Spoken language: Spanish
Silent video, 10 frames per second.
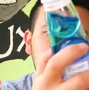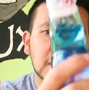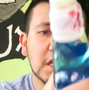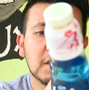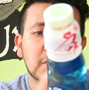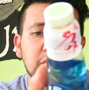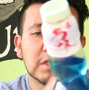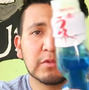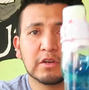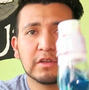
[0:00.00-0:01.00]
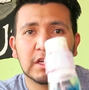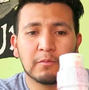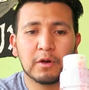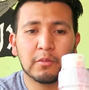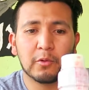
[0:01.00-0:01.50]
y pues bueno, dije,
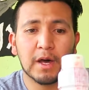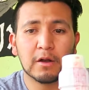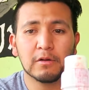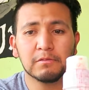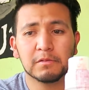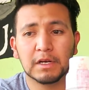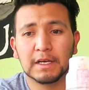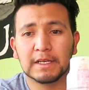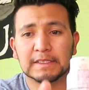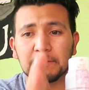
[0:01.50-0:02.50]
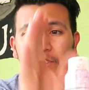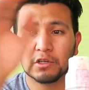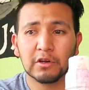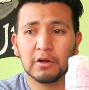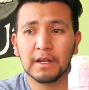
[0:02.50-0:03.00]
vamos a probarlo. Les
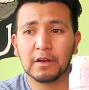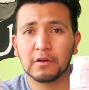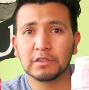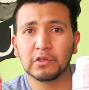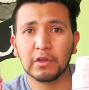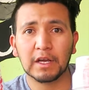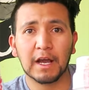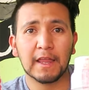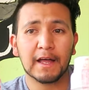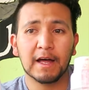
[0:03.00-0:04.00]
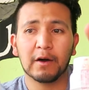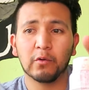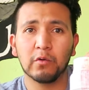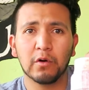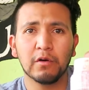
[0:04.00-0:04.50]
menciono el costo de cada
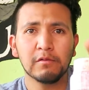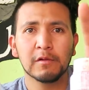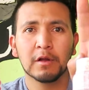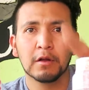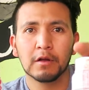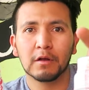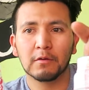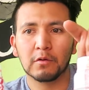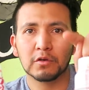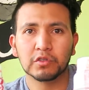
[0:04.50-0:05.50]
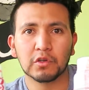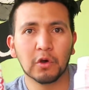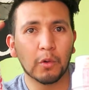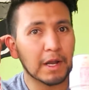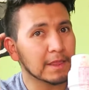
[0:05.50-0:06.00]
uno.
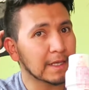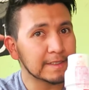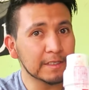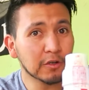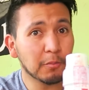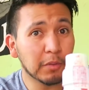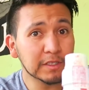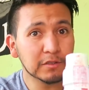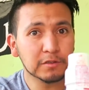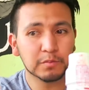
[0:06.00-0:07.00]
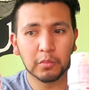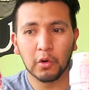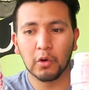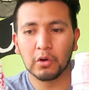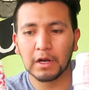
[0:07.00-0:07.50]
Costó 45 pesos
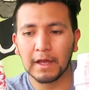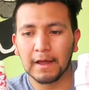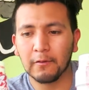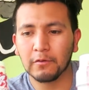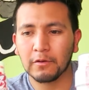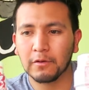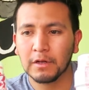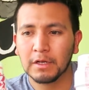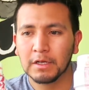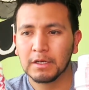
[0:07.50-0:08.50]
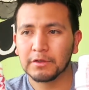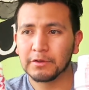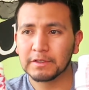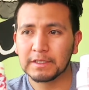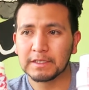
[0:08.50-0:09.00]
por cada uno.
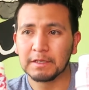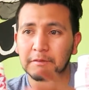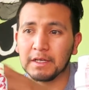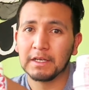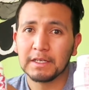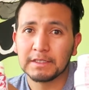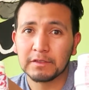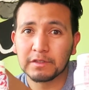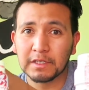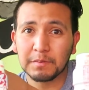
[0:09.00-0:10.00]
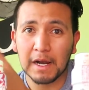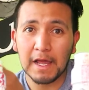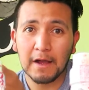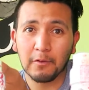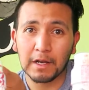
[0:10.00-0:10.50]
Entonces, imagínense, ustedes
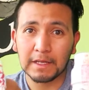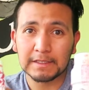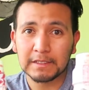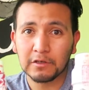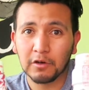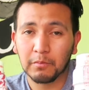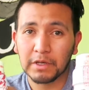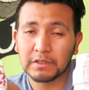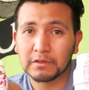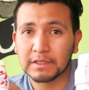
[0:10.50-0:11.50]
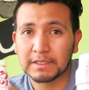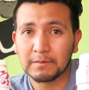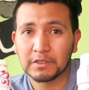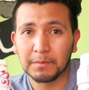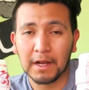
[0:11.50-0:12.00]
pagarían 45 pesos, que
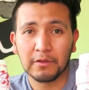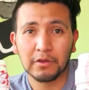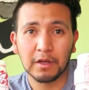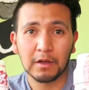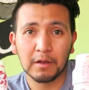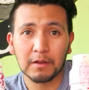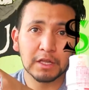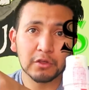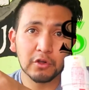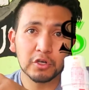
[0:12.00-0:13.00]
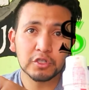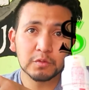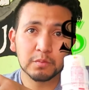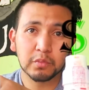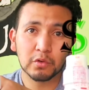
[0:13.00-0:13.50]
estamos hablando de,
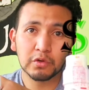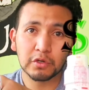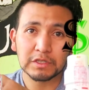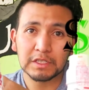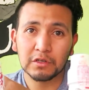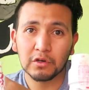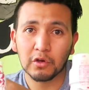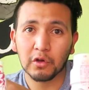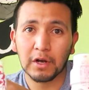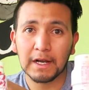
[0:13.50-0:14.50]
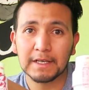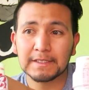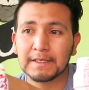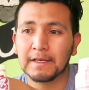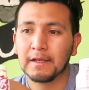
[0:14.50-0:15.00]
2.5 dólares